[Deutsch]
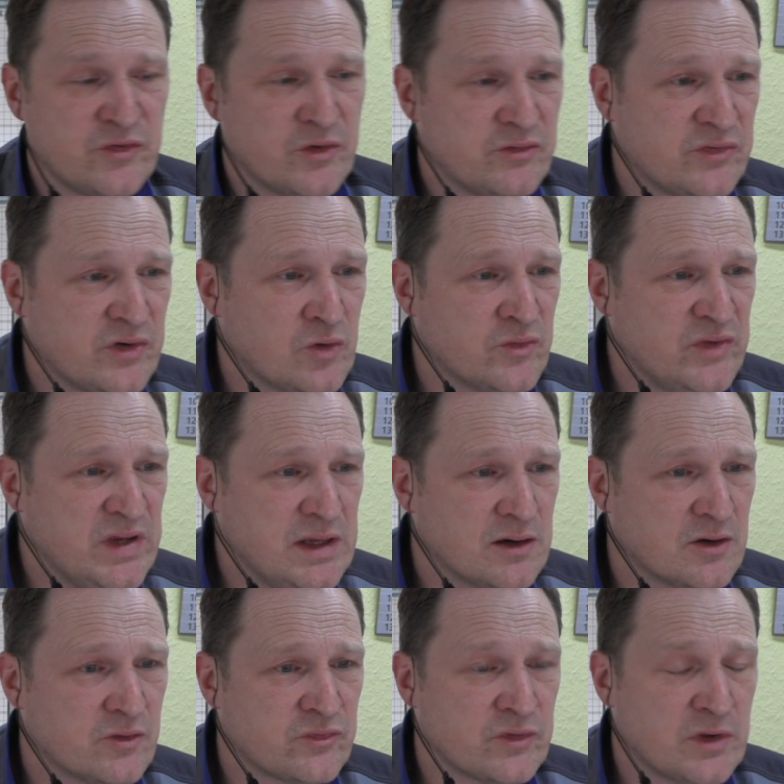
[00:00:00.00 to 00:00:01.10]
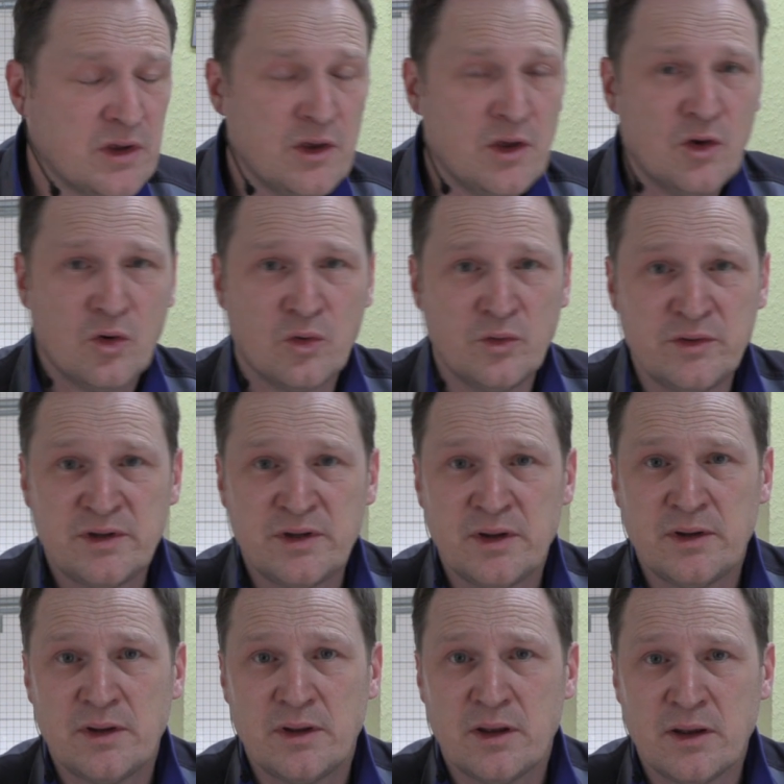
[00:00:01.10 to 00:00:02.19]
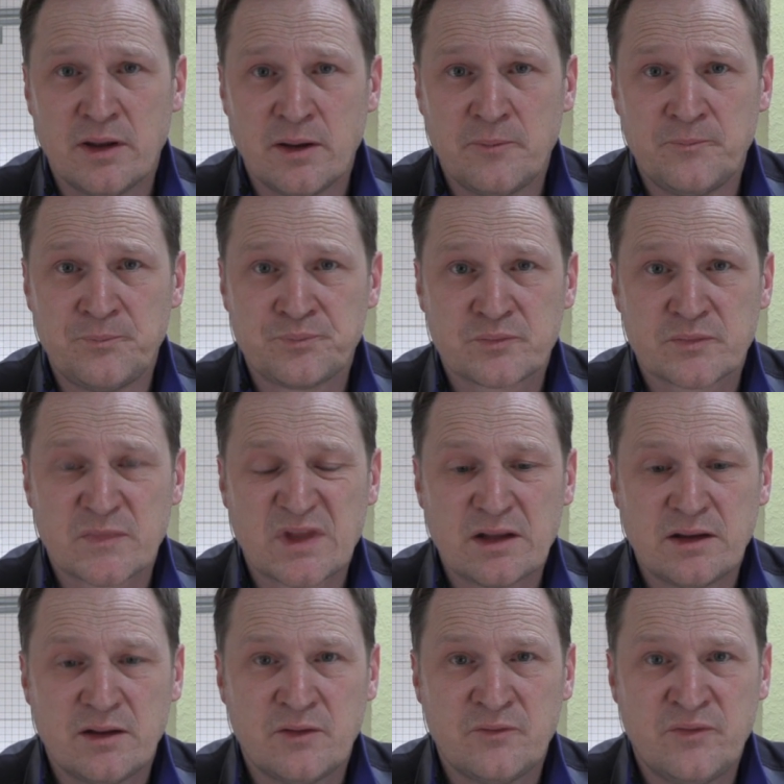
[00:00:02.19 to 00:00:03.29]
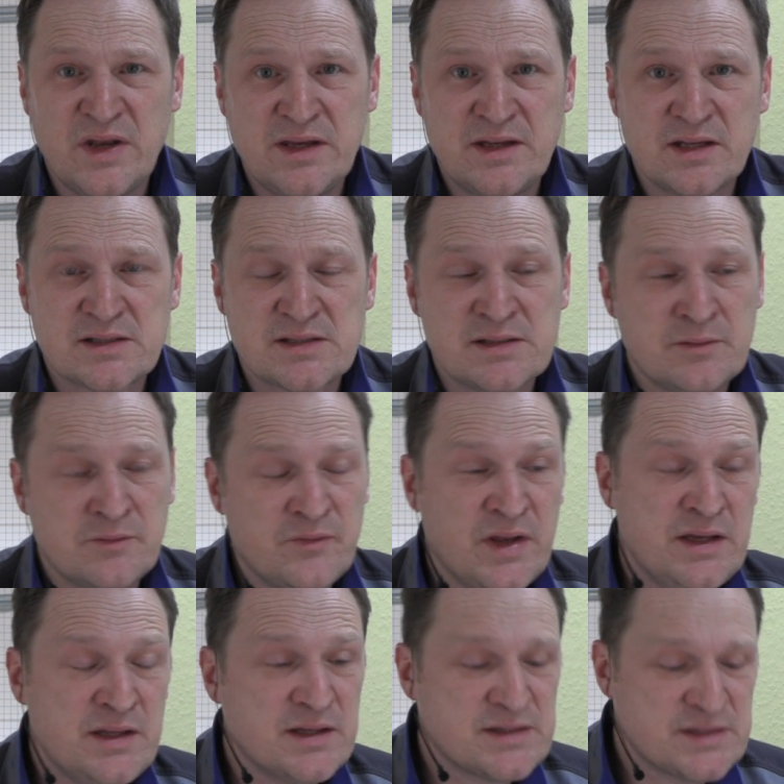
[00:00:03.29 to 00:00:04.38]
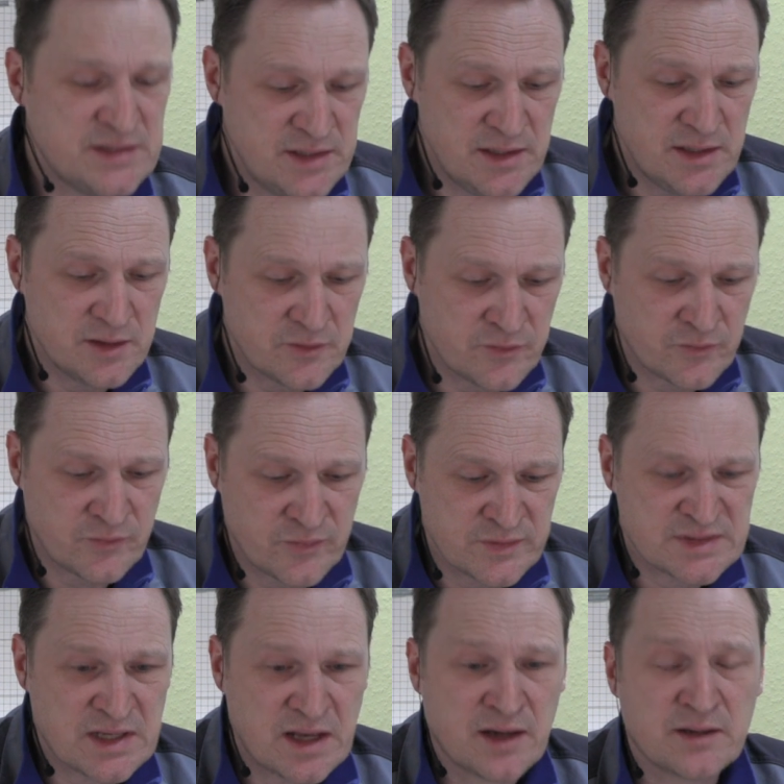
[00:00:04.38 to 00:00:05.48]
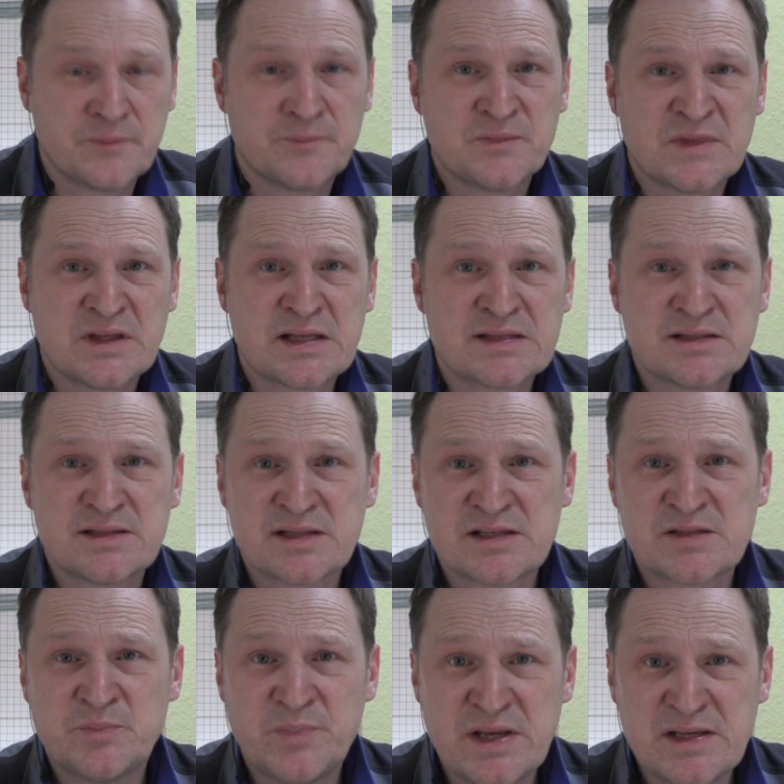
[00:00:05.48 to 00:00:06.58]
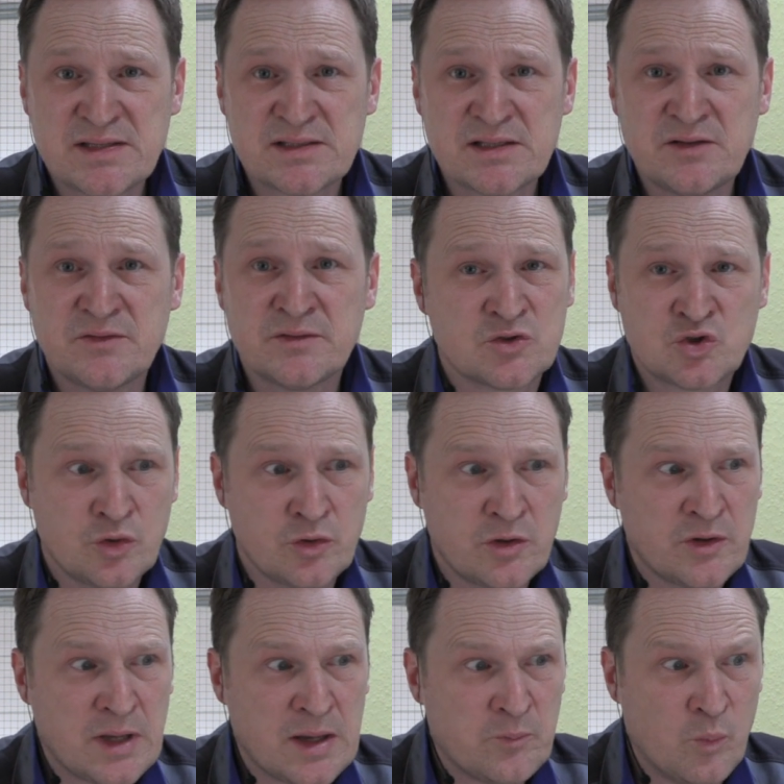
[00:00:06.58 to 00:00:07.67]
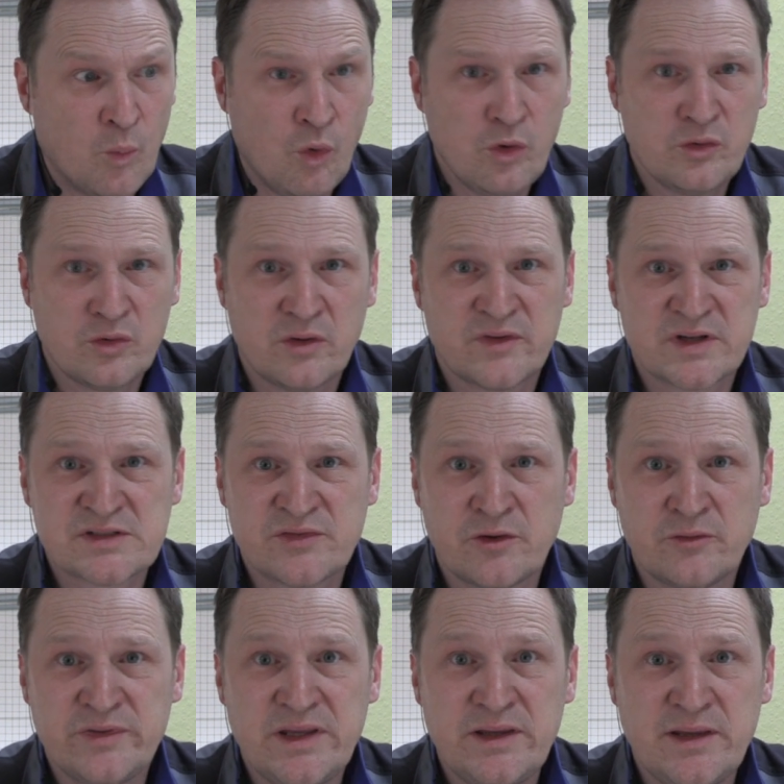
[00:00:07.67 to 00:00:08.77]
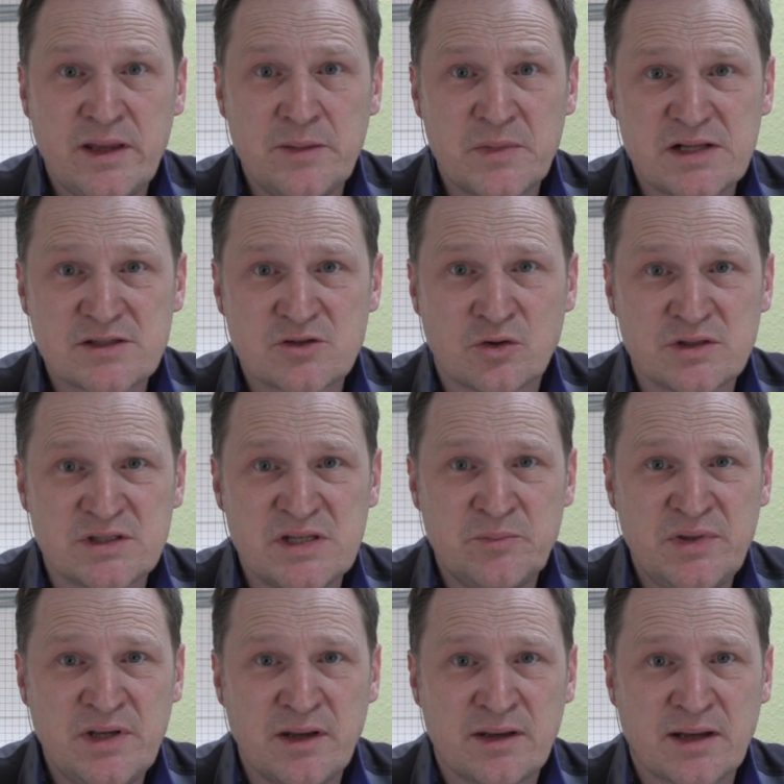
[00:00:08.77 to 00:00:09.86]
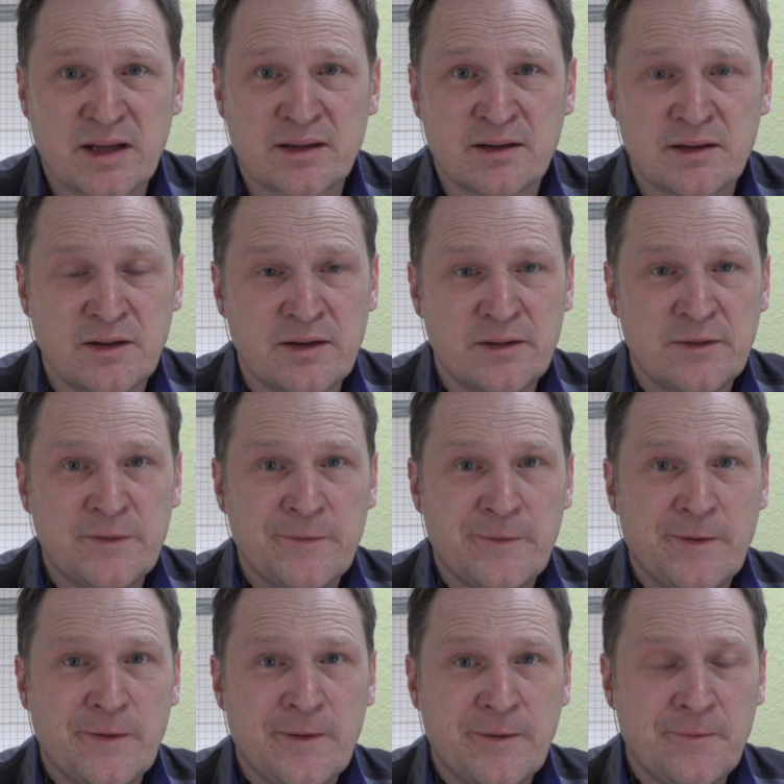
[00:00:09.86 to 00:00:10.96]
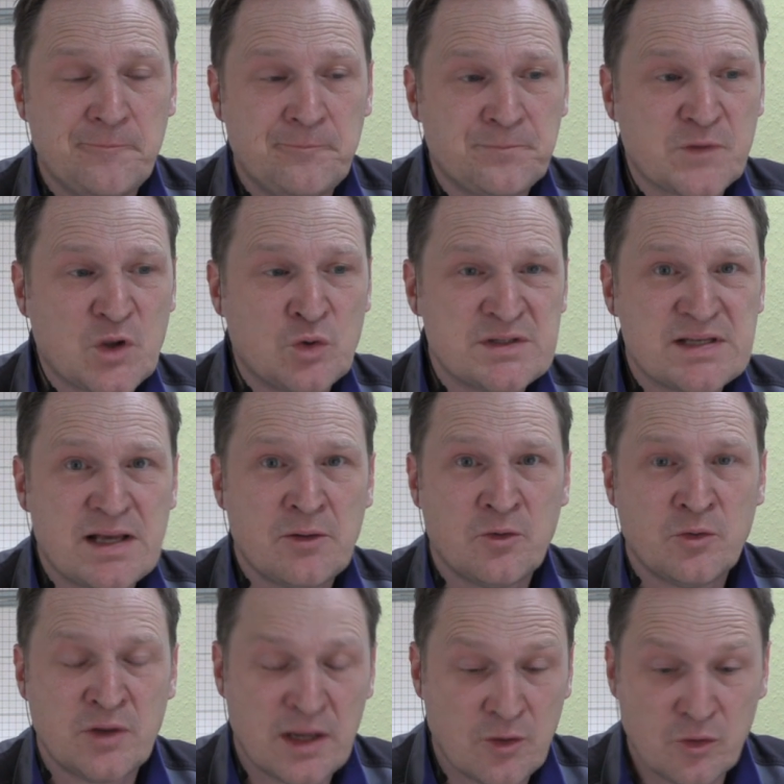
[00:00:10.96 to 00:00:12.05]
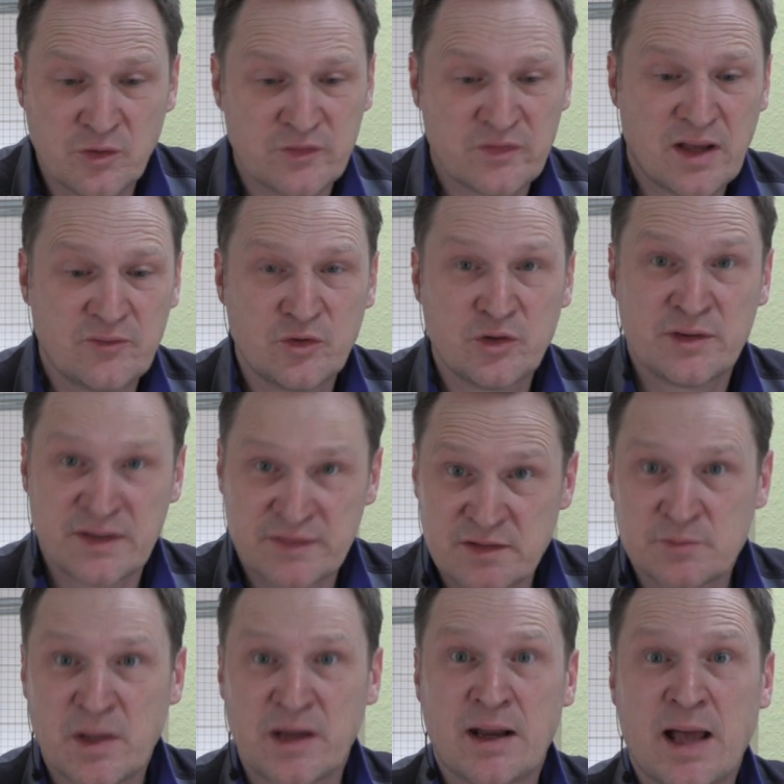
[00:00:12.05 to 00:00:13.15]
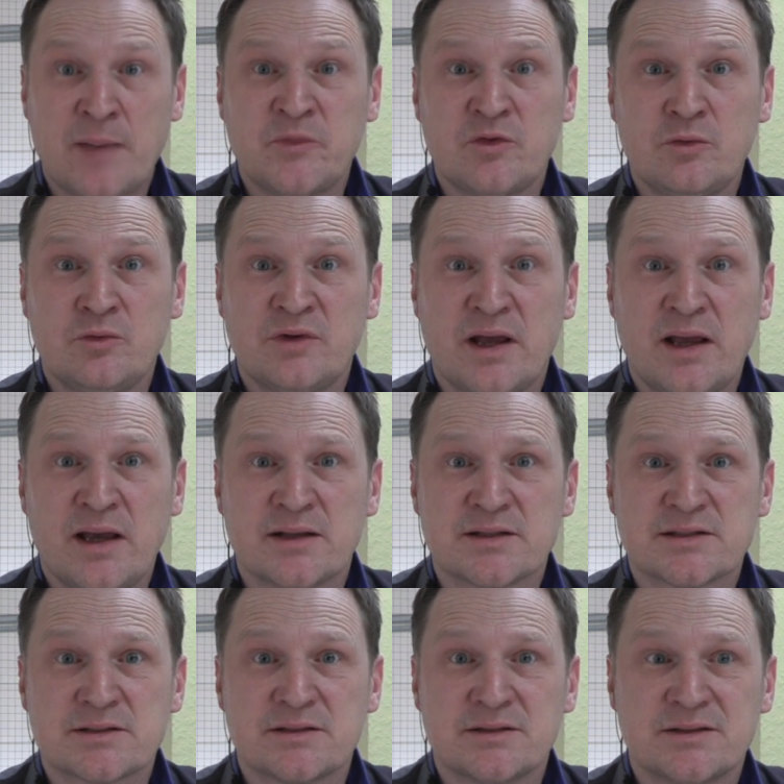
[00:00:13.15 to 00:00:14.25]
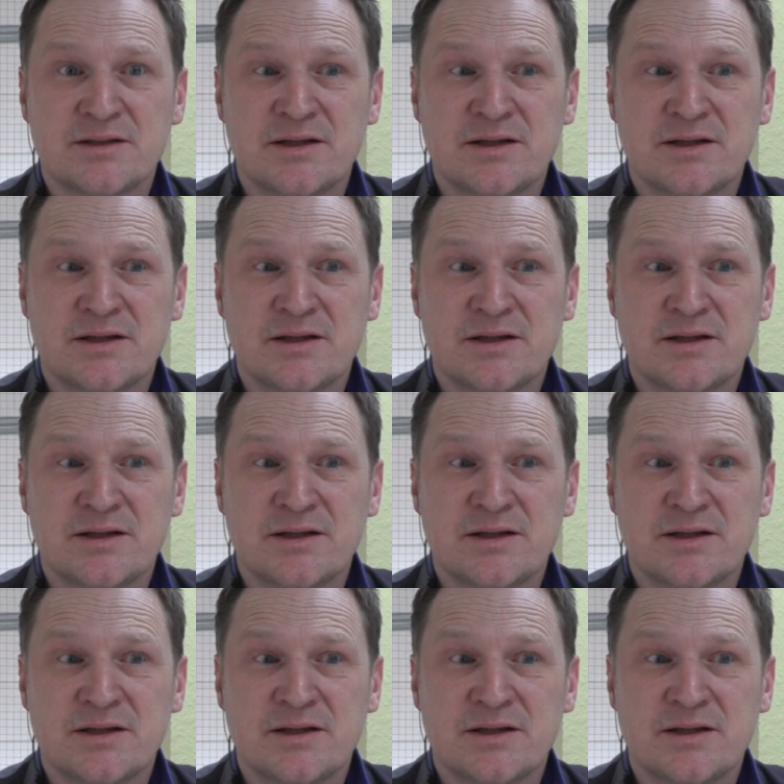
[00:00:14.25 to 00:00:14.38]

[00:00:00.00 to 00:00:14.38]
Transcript: von VW auf. Und ähm, wenn, ich jetzt, wenn ich jetzt hier sage, das ist das beste Stück Motor, was VW jemals konzipiert hat, ähm, und, und dann auch noch sagen würde, das ist mein absoluter Ernst,